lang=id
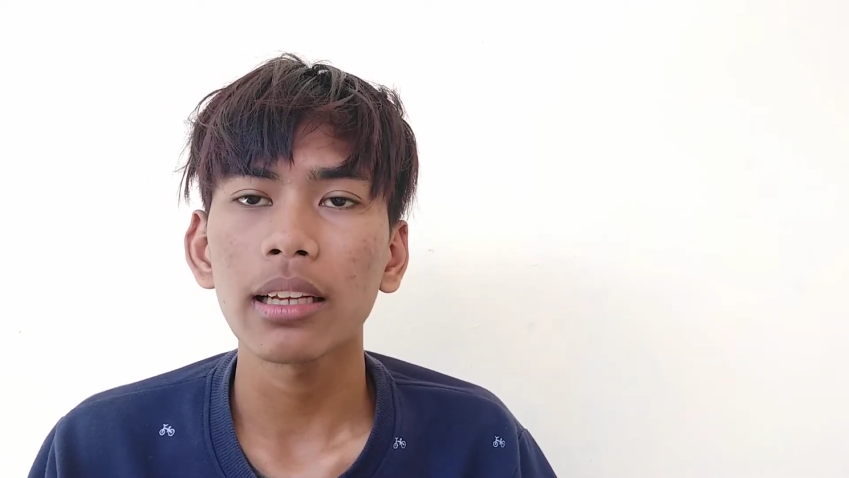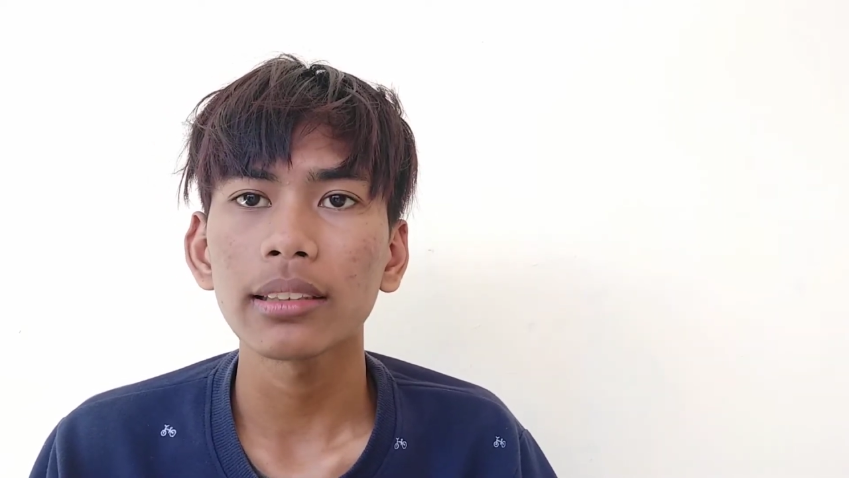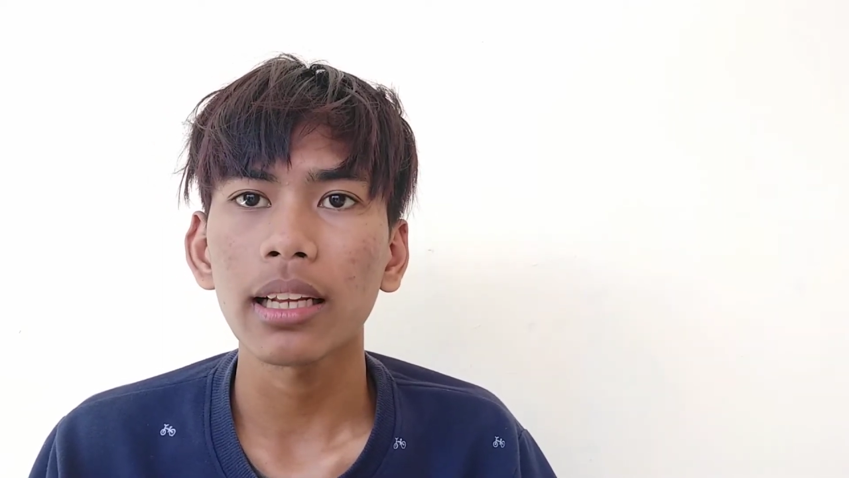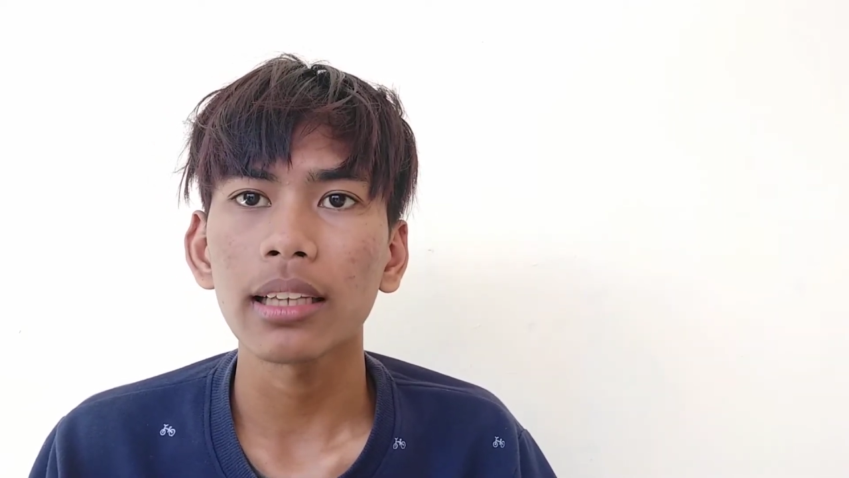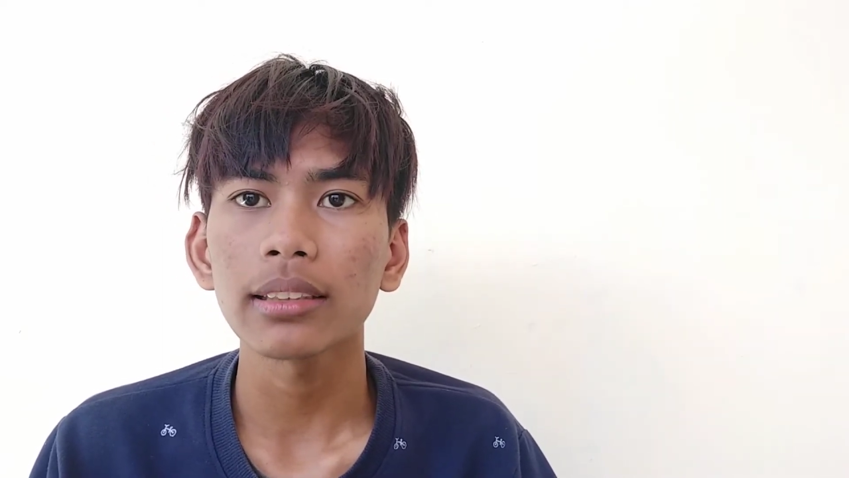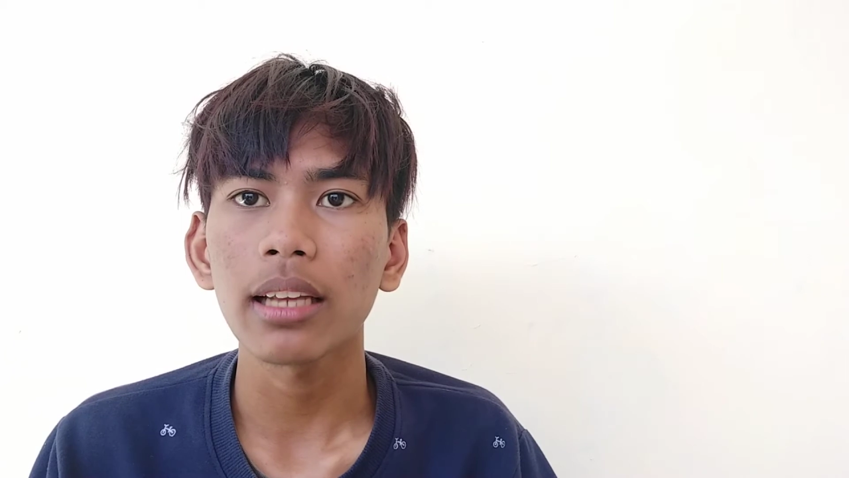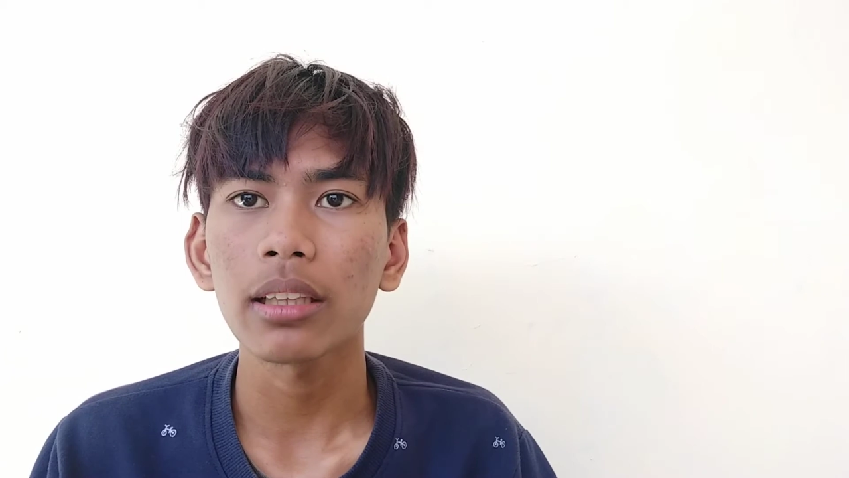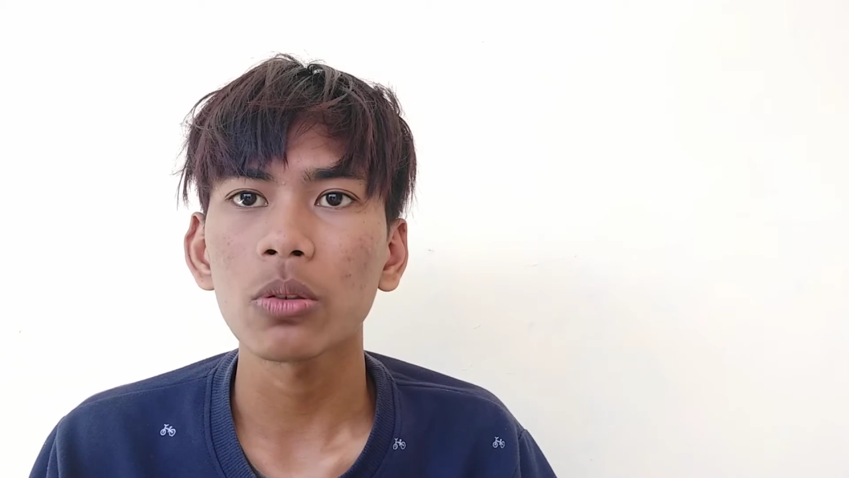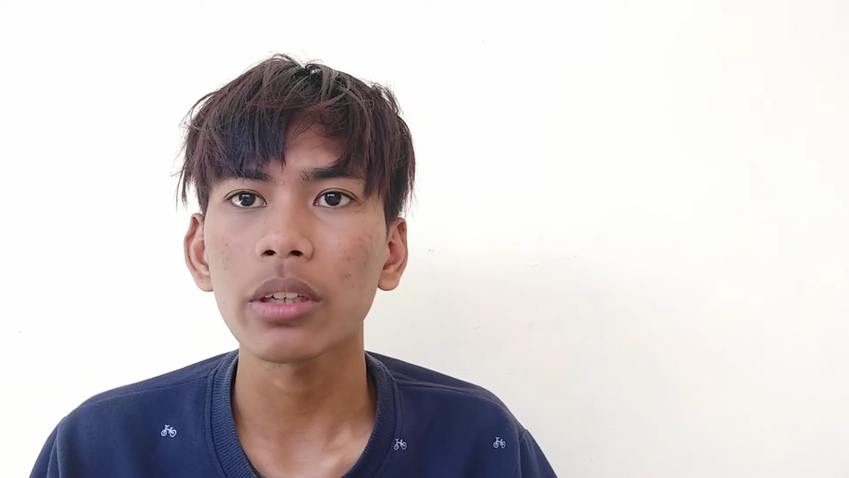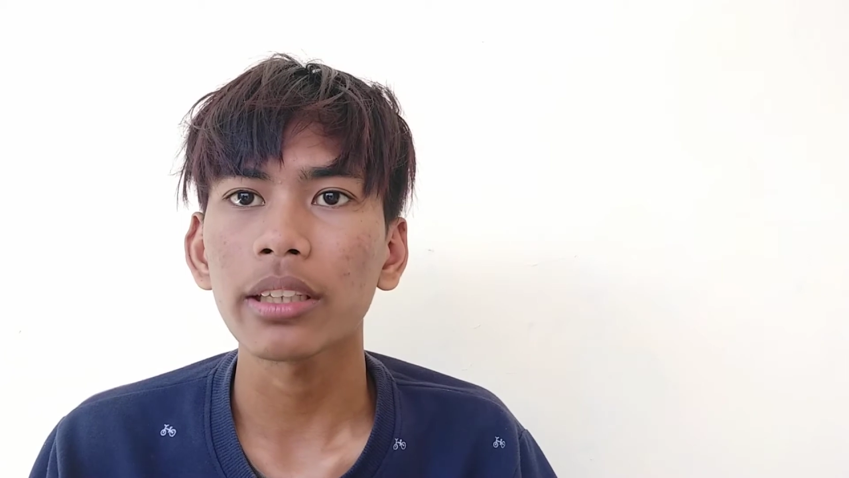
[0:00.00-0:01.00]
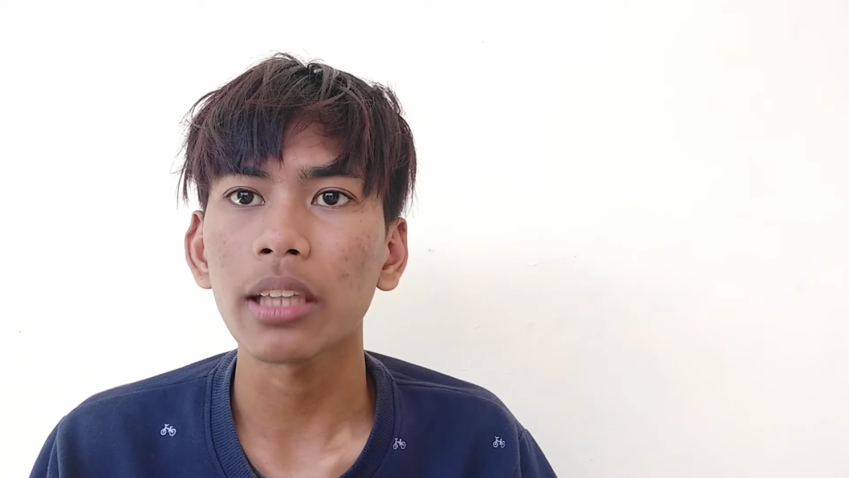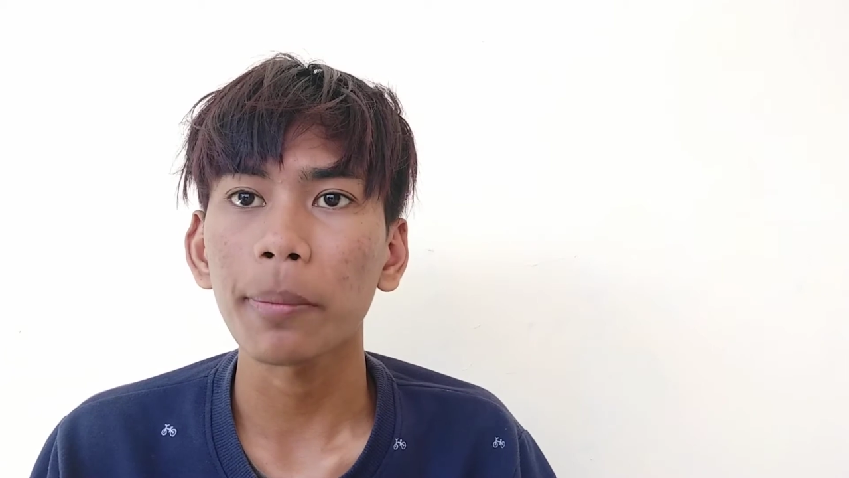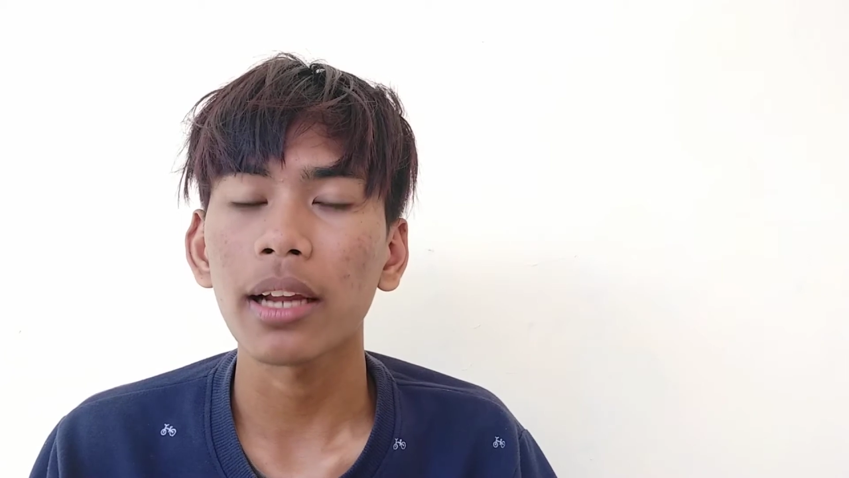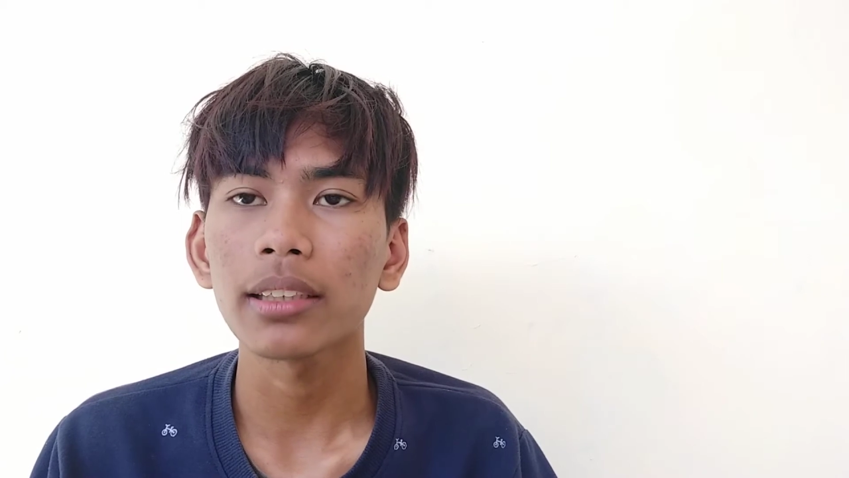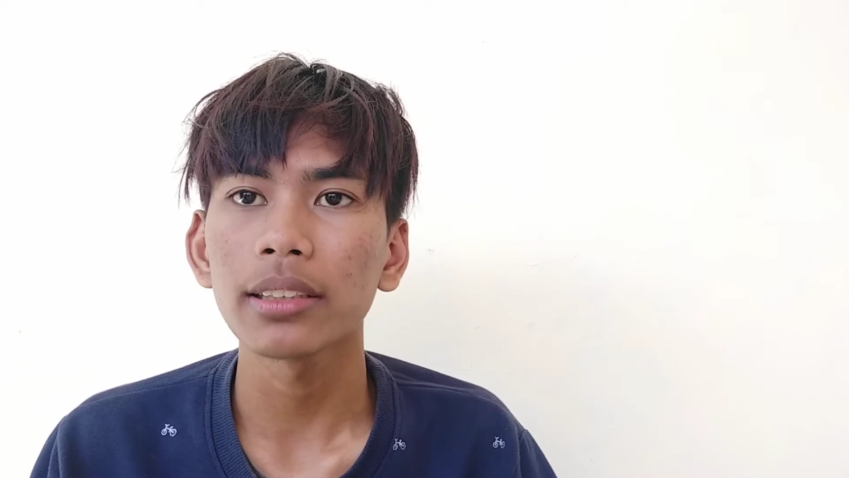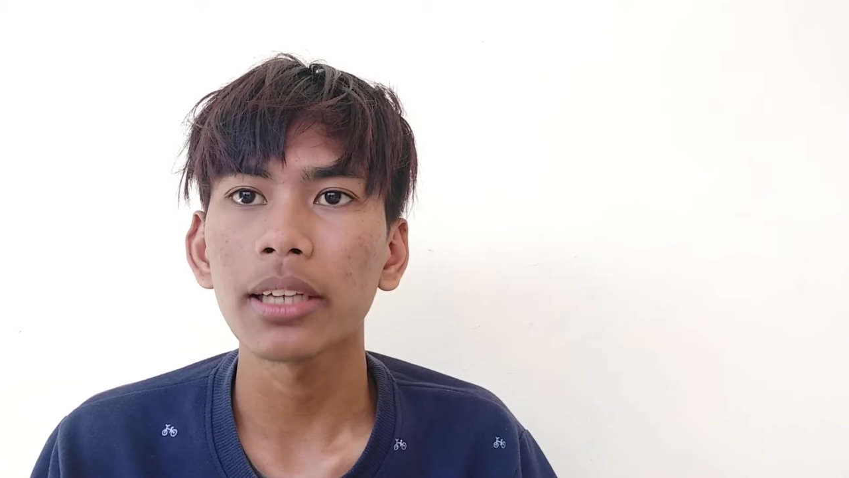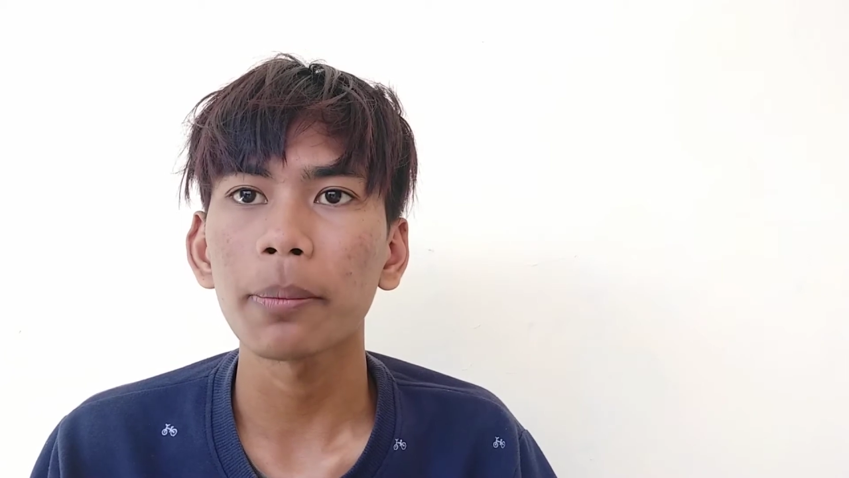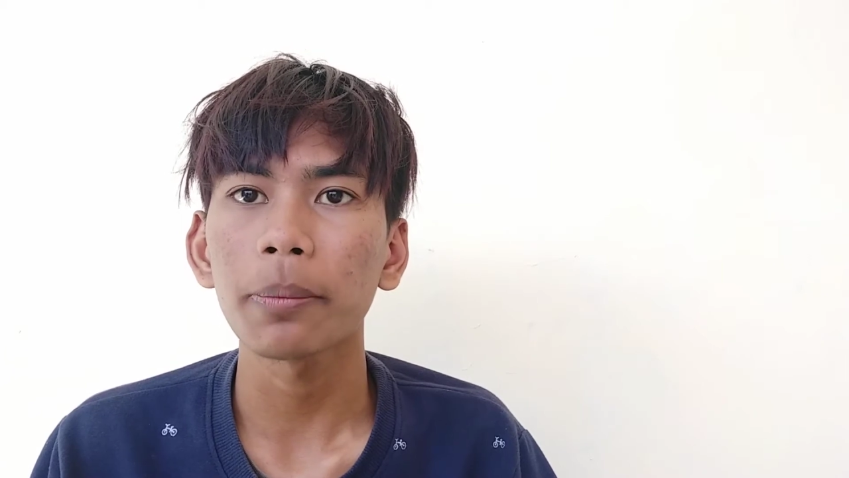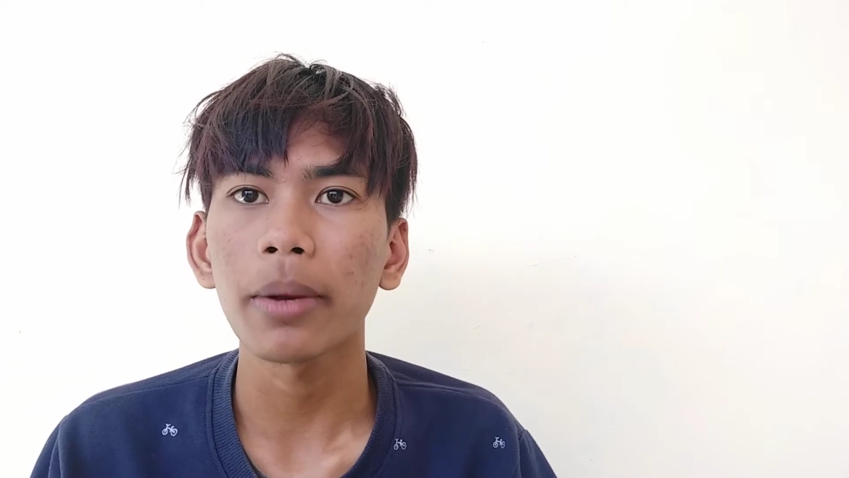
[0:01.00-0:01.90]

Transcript: salah satu kitab hadis yang